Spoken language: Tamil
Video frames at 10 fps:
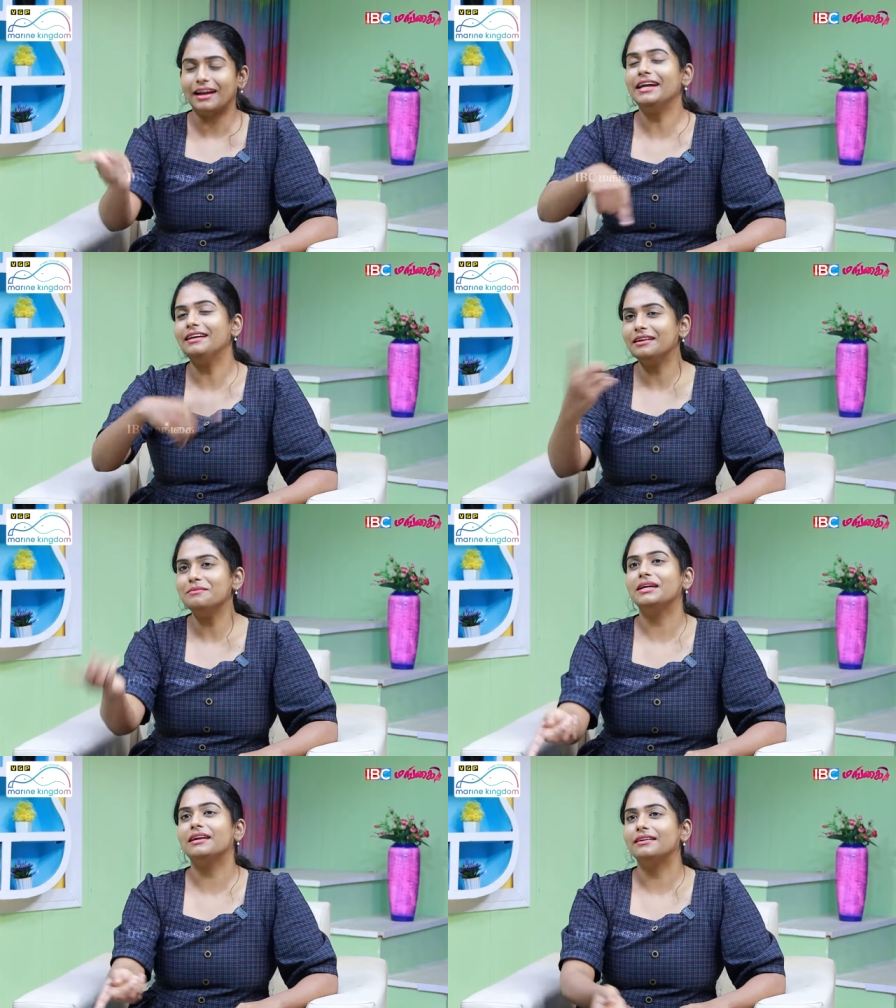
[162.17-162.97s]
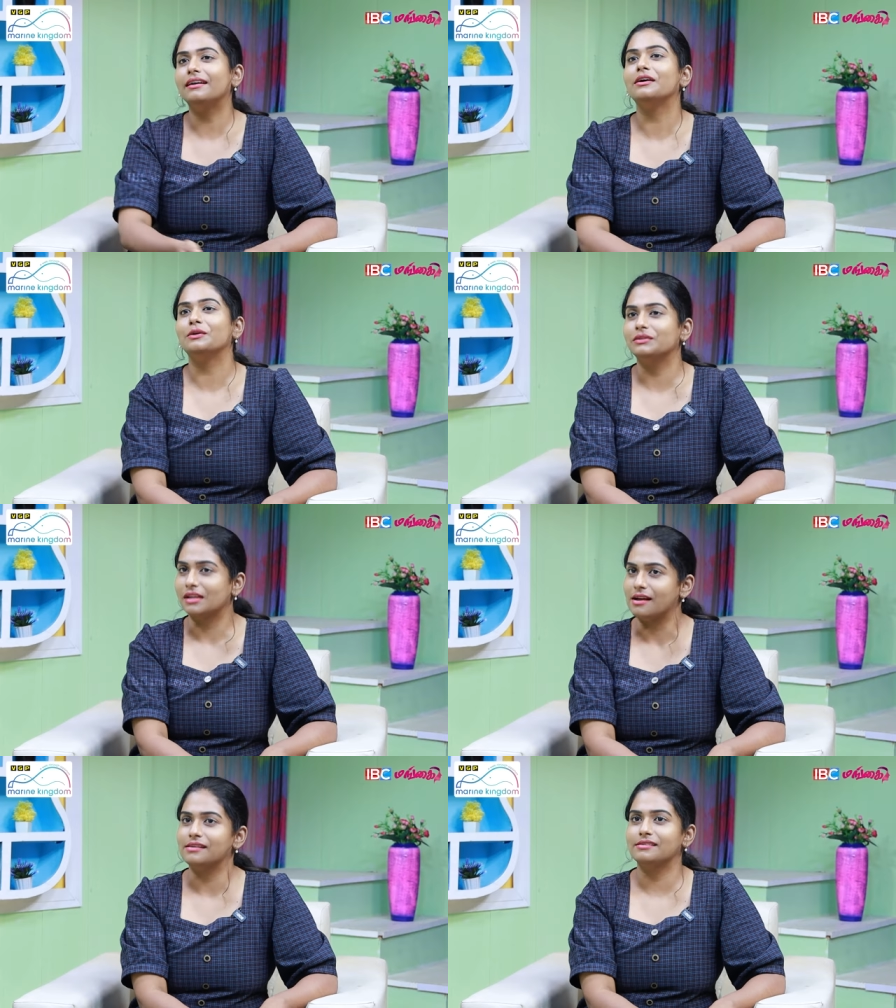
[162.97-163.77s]
ரைட்டர் கம் டேரக்டர்
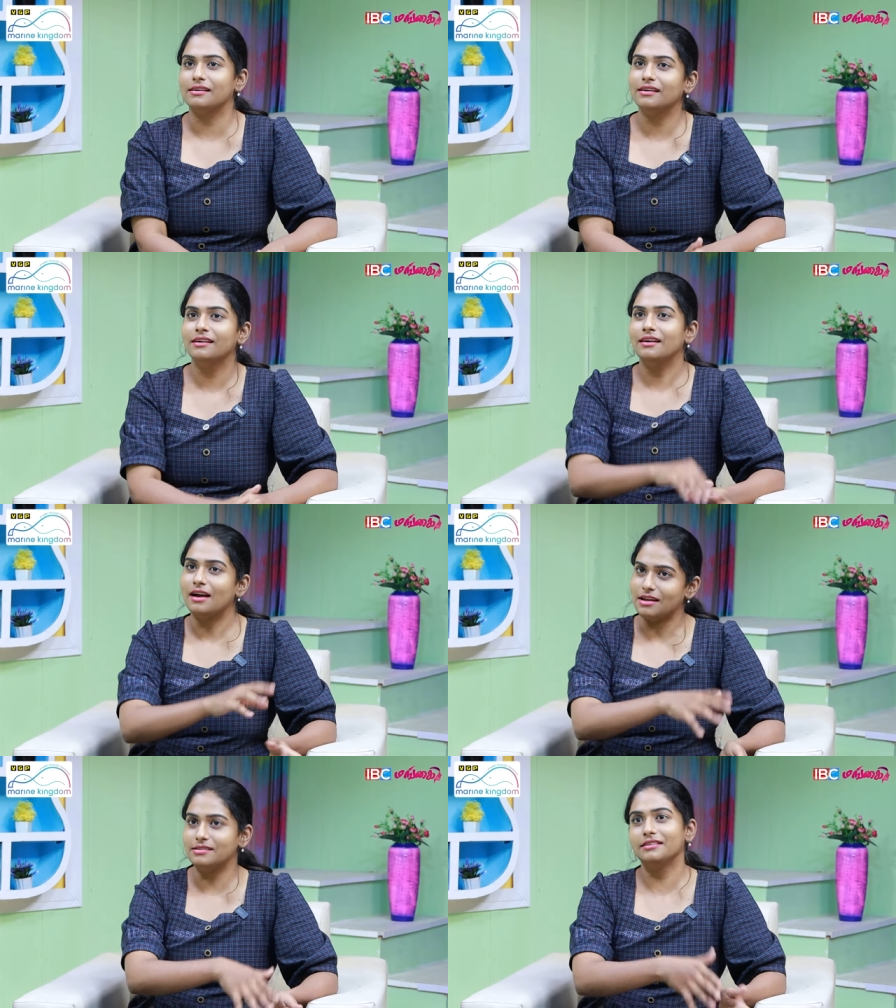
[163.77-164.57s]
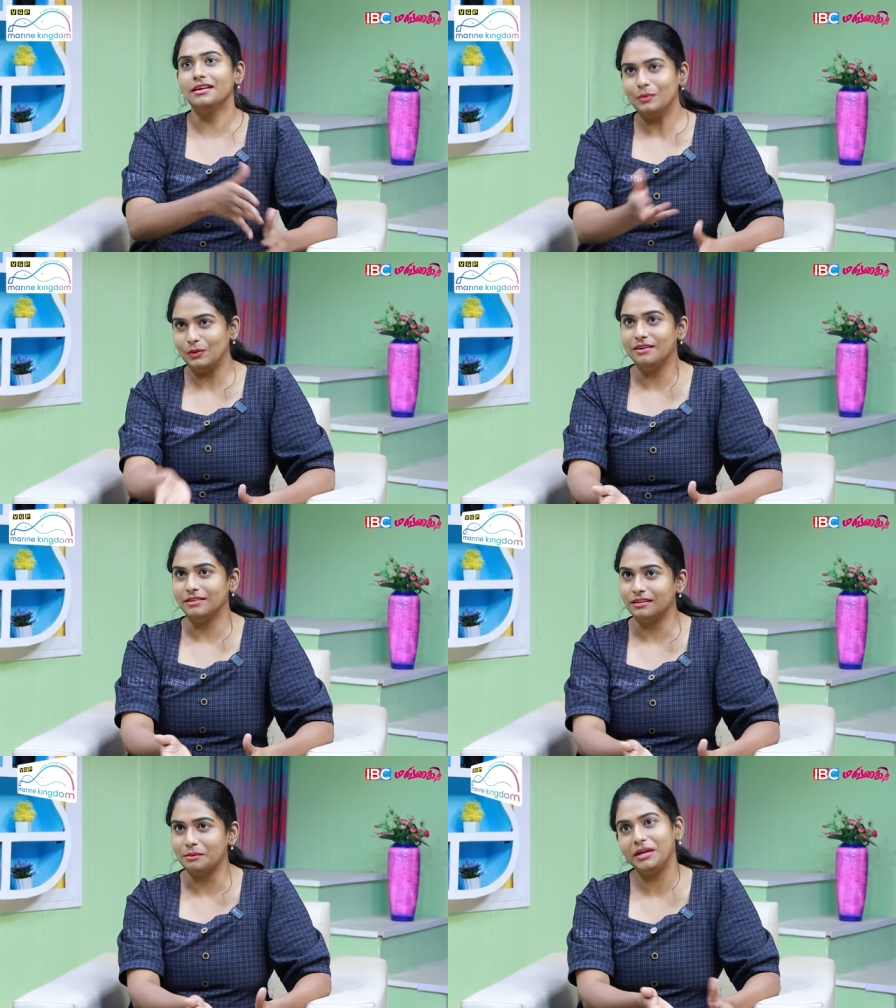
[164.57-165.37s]
ஆகணும்னு தான் ஆசை அதுக்கு தான் உள்ளே
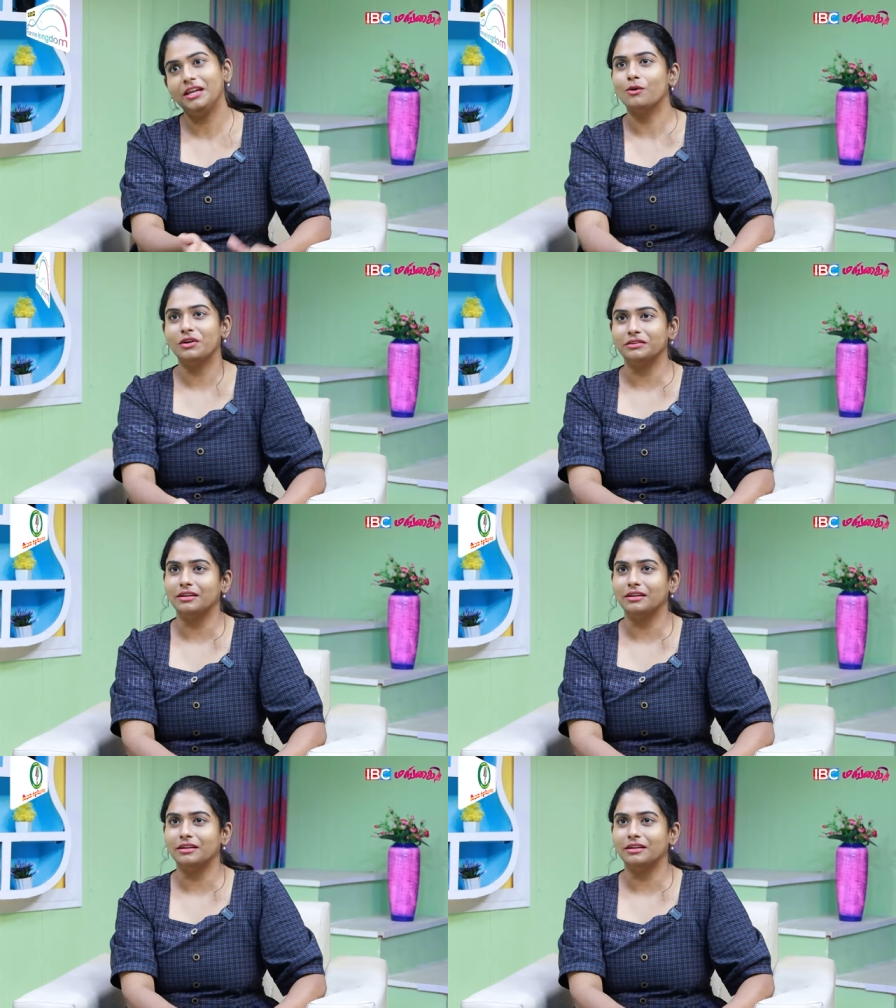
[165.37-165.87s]
வந்தது மீடியாக்குள்ளே